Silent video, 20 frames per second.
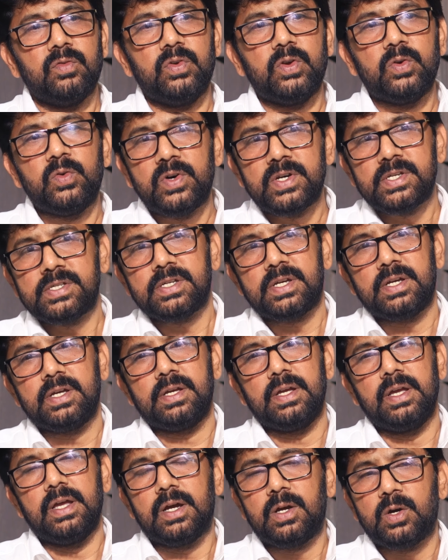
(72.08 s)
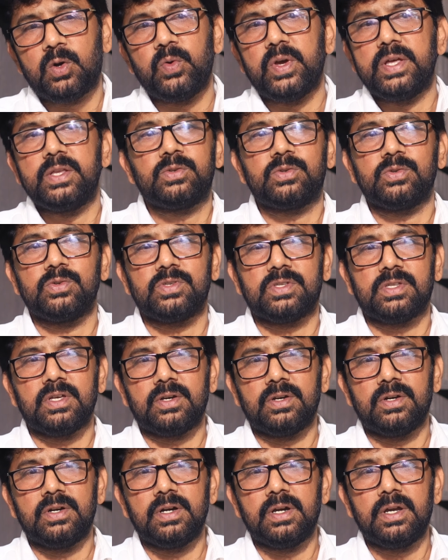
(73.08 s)
వ్యూవర్స్ ఎక్కువ ఏది
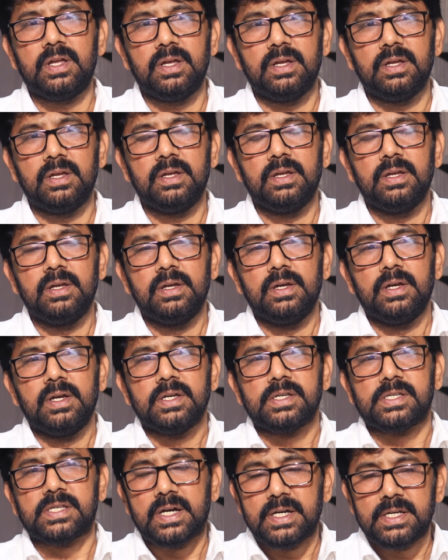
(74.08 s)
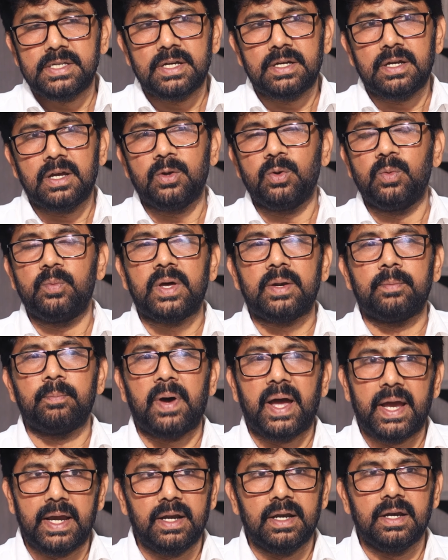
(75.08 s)
చూస్తారు అంటే సహజంగా హ్యూమన్
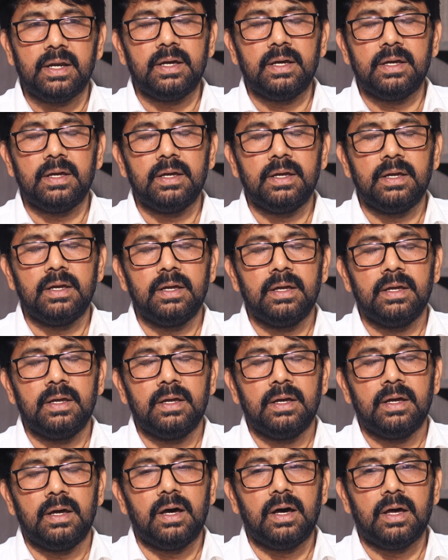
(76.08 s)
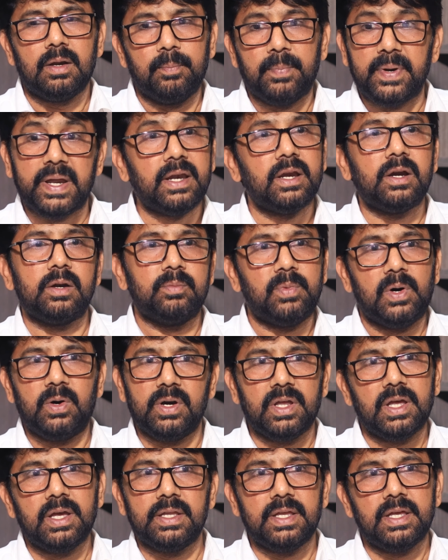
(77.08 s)
మైండ్ ఆర్ బ్రెయిన్ అండ్
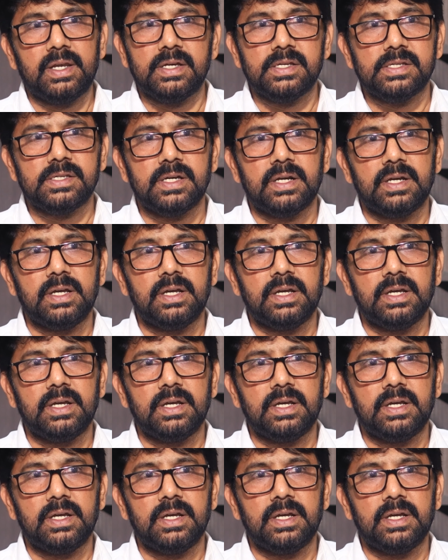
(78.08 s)
బాడీ ఏదైనా